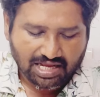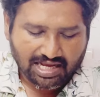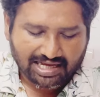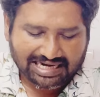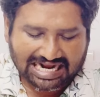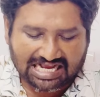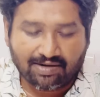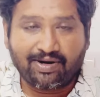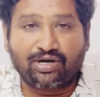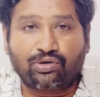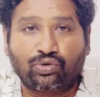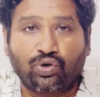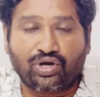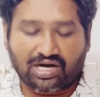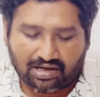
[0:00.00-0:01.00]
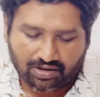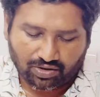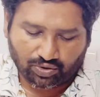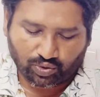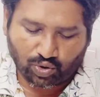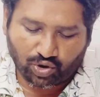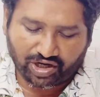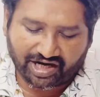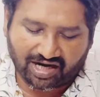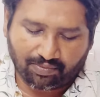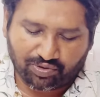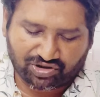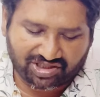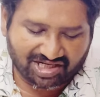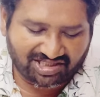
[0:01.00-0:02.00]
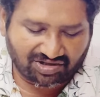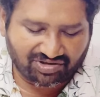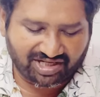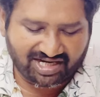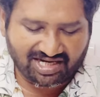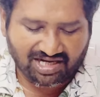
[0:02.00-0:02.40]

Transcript: రాజమండ్రి రూరల్ గోరంట్ల బుచ్చయ్య చౌదరి